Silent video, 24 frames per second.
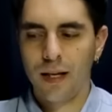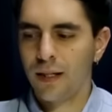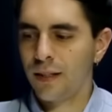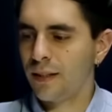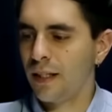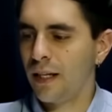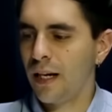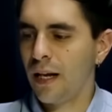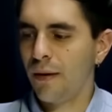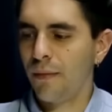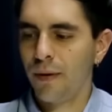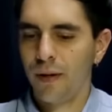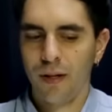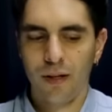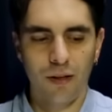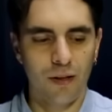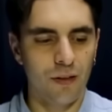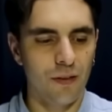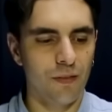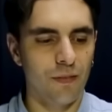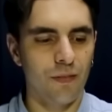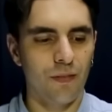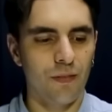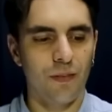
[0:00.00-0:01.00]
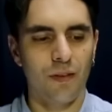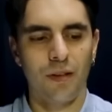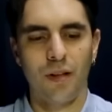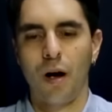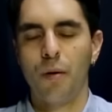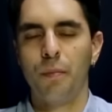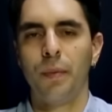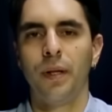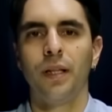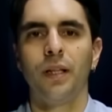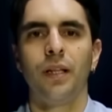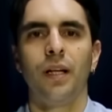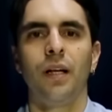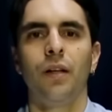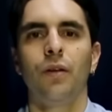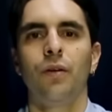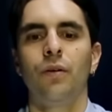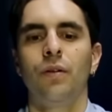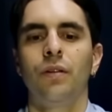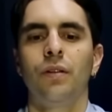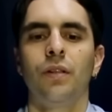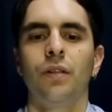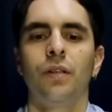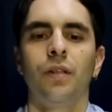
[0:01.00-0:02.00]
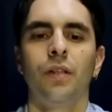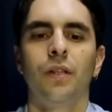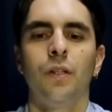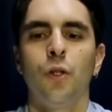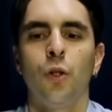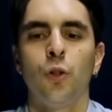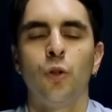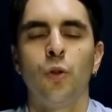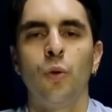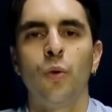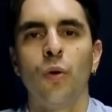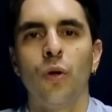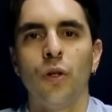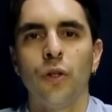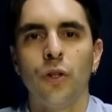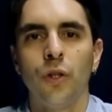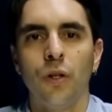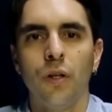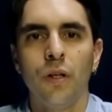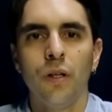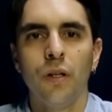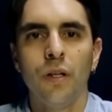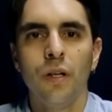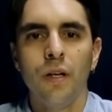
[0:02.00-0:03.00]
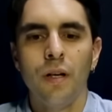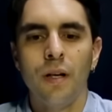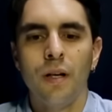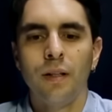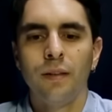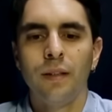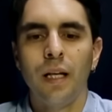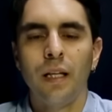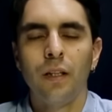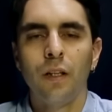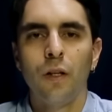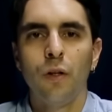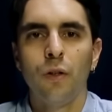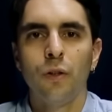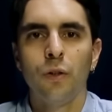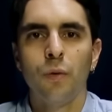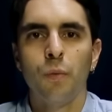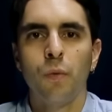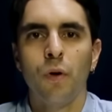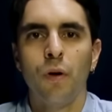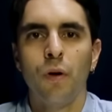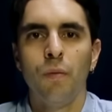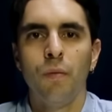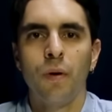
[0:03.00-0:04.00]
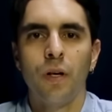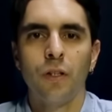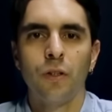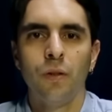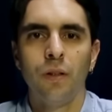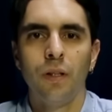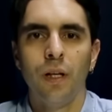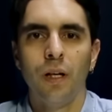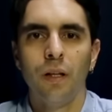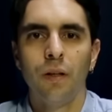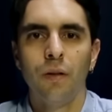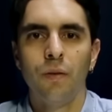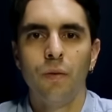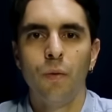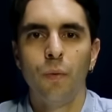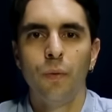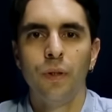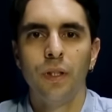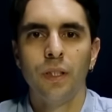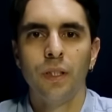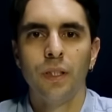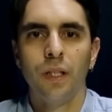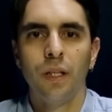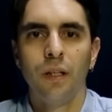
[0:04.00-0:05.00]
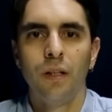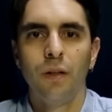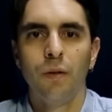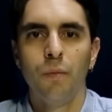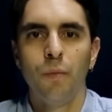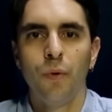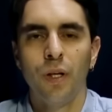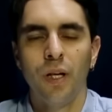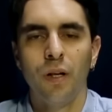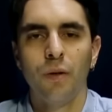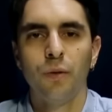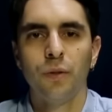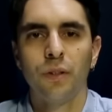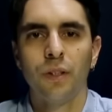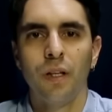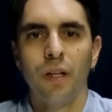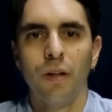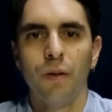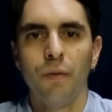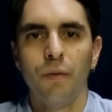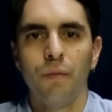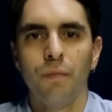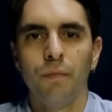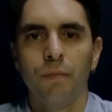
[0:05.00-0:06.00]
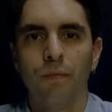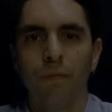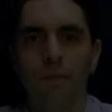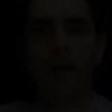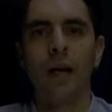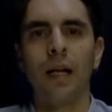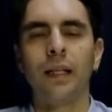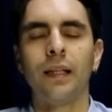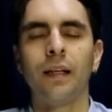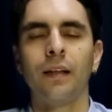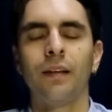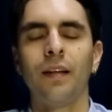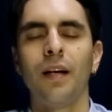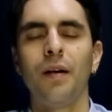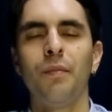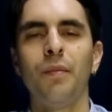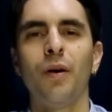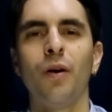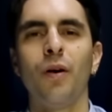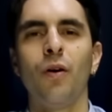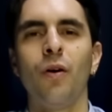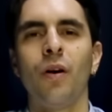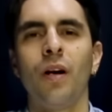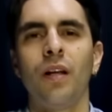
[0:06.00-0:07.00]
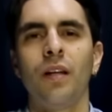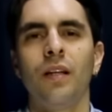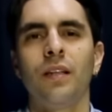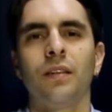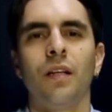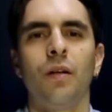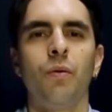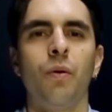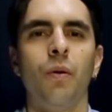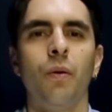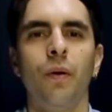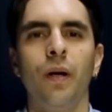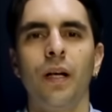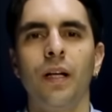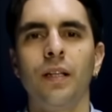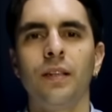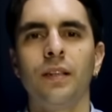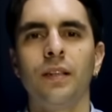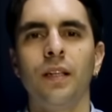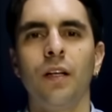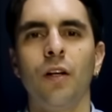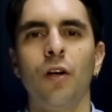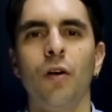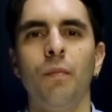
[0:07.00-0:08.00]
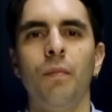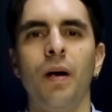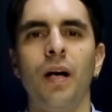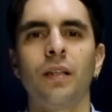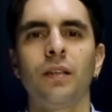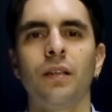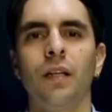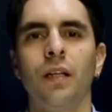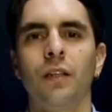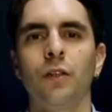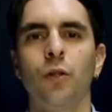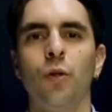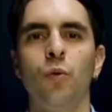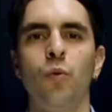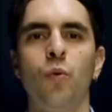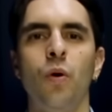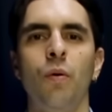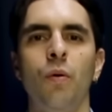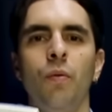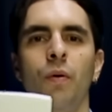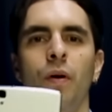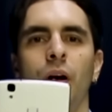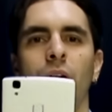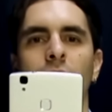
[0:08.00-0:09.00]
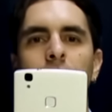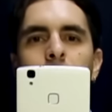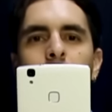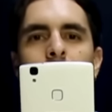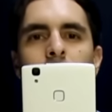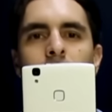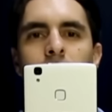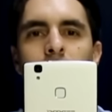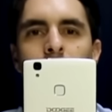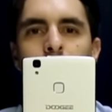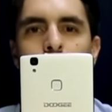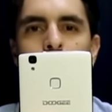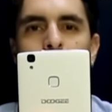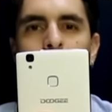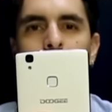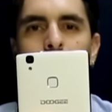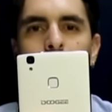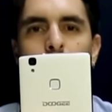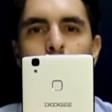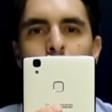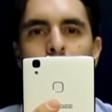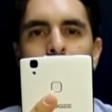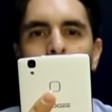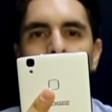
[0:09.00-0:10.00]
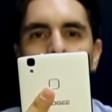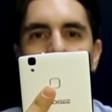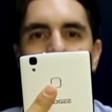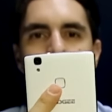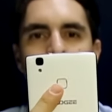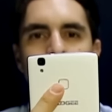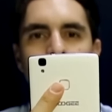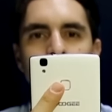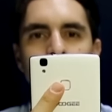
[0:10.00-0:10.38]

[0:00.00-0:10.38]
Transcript: sin haber aumentado su grosor, dándonos como resultado un diseño muy ajustado. La tercera mejora de este nuevo X5 Max es un nuevo y rápido sensor de huellas.